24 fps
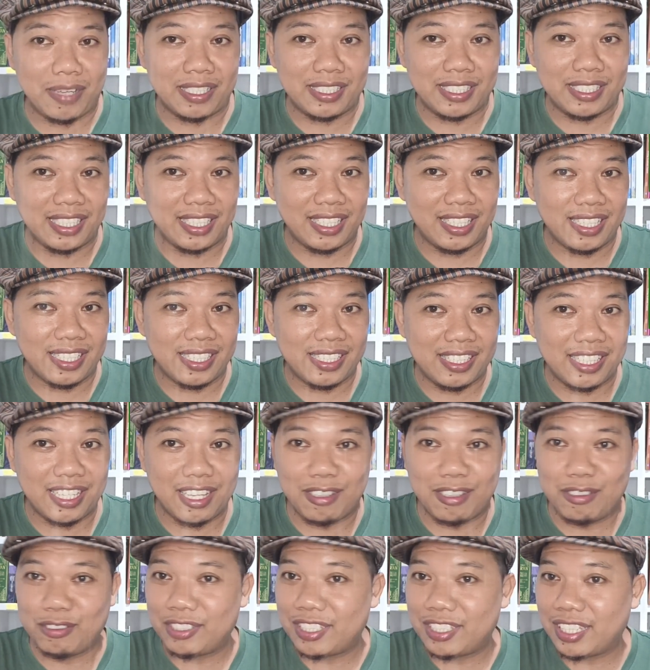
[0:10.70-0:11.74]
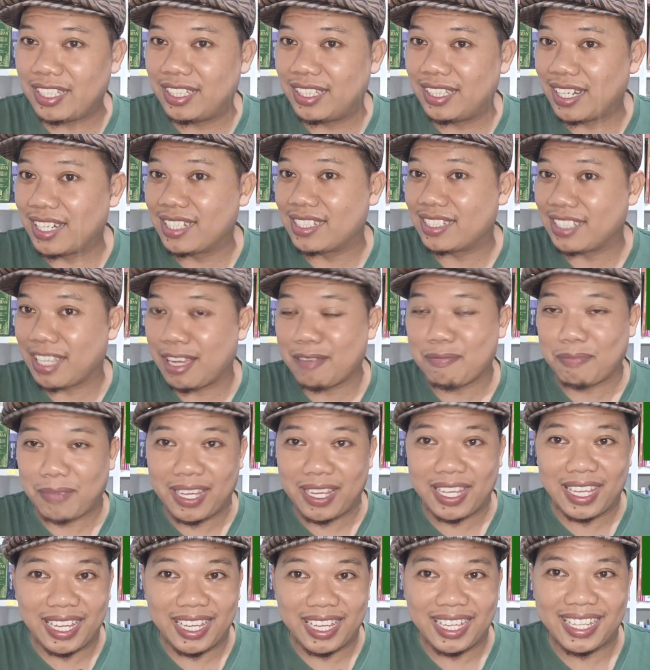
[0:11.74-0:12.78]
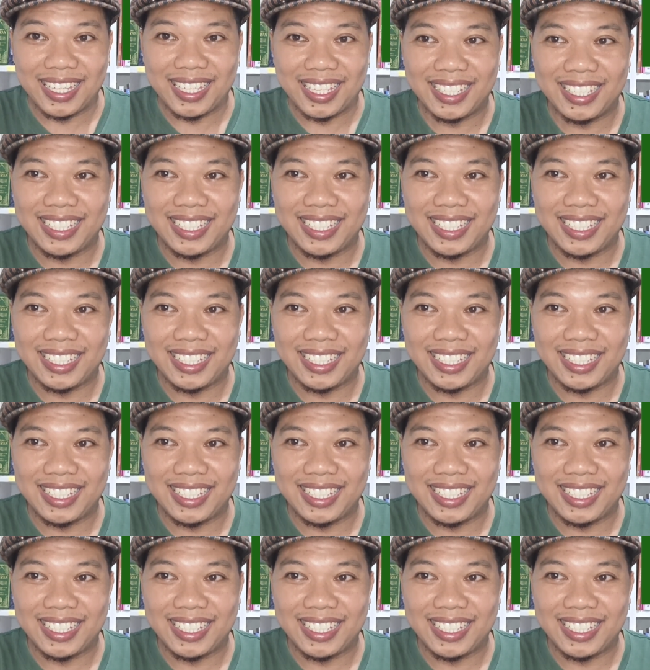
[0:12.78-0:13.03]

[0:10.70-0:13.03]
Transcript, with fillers: bahasa Inggrisnya hujan deras apa ya?